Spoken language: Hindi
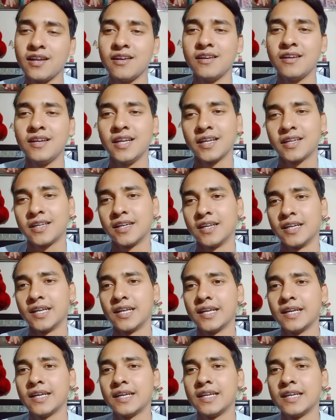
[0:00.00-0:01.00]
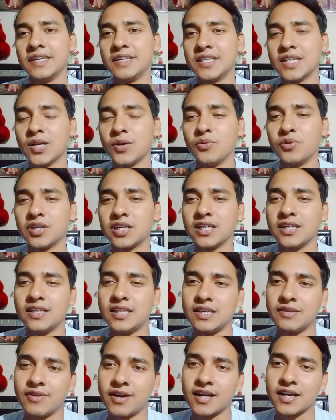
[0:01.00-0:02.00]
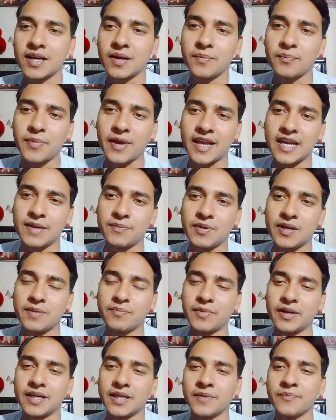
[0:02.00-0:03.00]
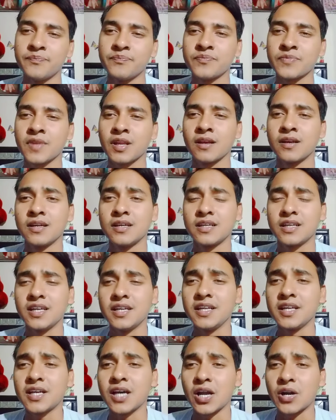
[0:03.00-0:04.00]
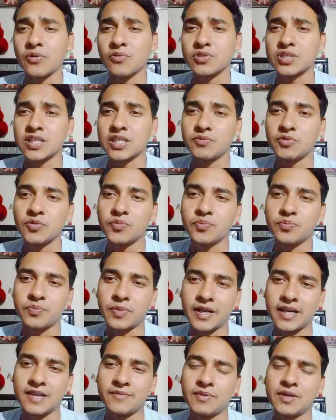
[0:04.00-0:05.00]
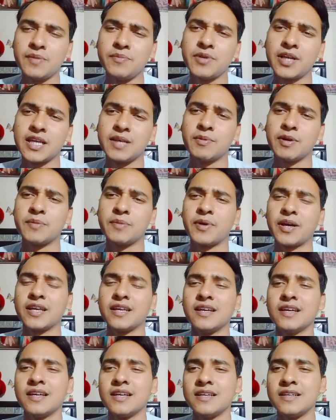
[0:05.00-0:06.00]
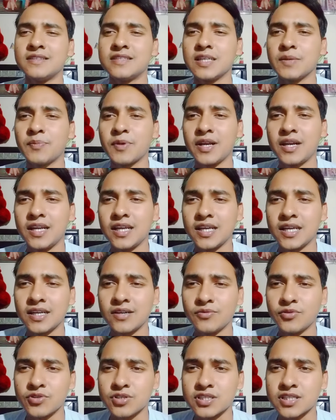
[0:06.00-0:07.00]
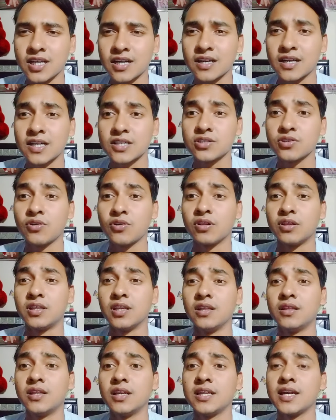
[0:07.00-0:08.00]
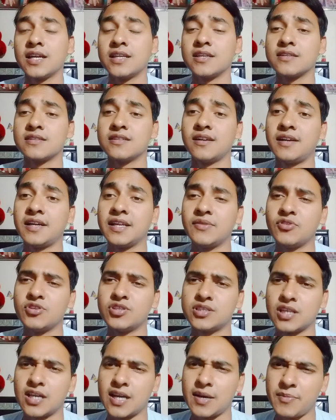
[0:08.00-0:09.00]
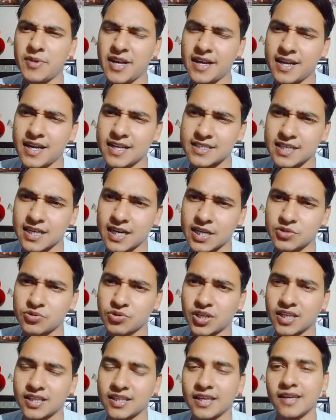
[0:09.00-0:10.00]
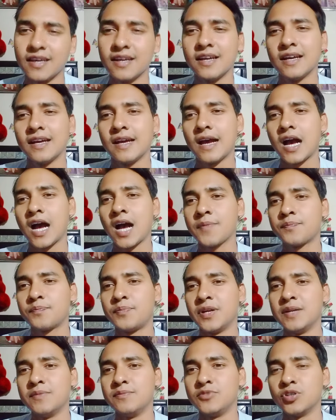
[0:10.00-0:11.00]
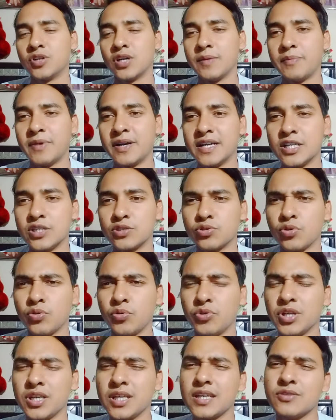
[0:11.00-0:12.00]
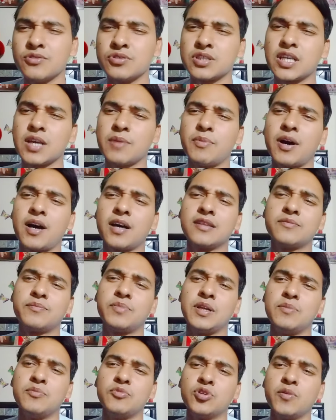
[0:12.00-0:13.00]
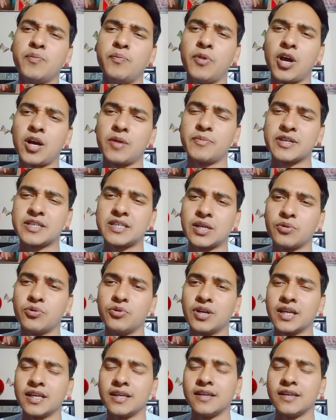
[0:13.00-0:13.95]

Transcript: लेकिन ये उनकी दीवाना पहली फिल्म बनी किन्हीं कारणों से वो पहली फिल्म नहीं बन पाई इससे पहले वो सर्कस और दिल दरिया जैसे टीवी सीरियल में नज़र आ चुके थे अब फिल्म जो है बननी शुरू हुई उसके बाद फिल्म तो ब्लॉकबस्टर हो गई